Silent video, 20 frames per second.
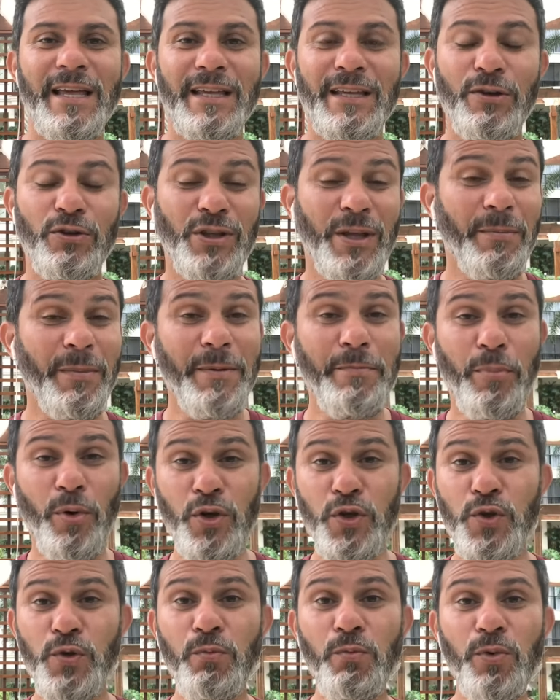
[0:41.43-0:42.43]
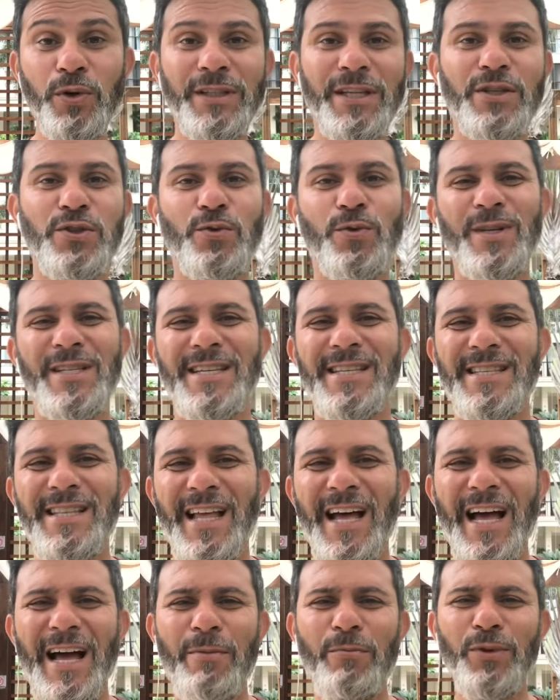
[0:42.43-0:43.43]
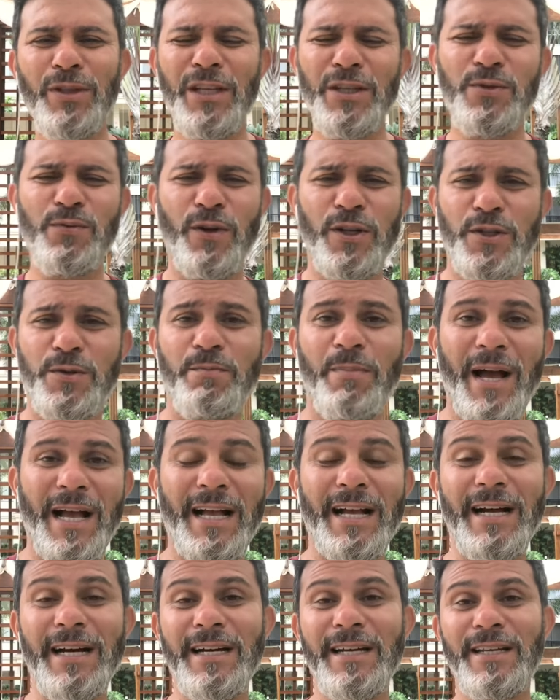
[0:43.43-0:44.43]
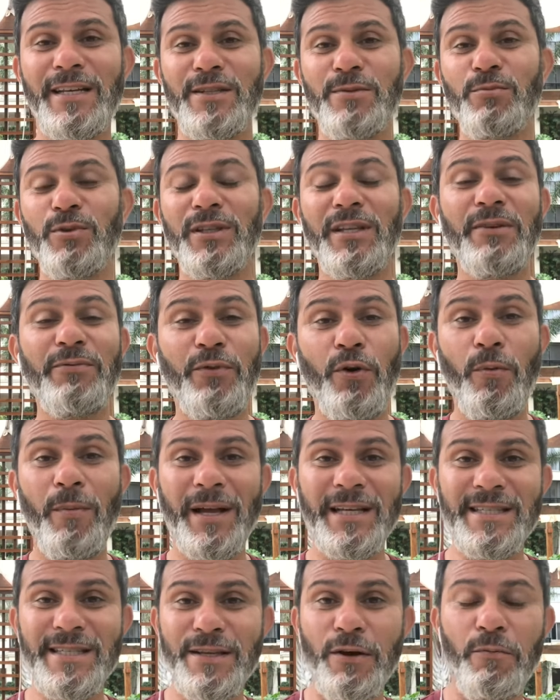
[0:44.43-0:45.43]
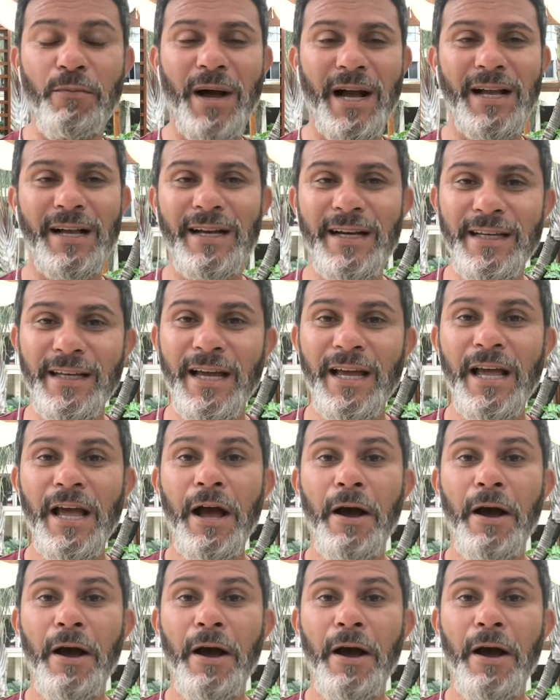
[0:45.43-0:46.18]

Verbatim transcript: Eu também posto muitas coisas lá, muitas fotos bacanas, muita informação bacana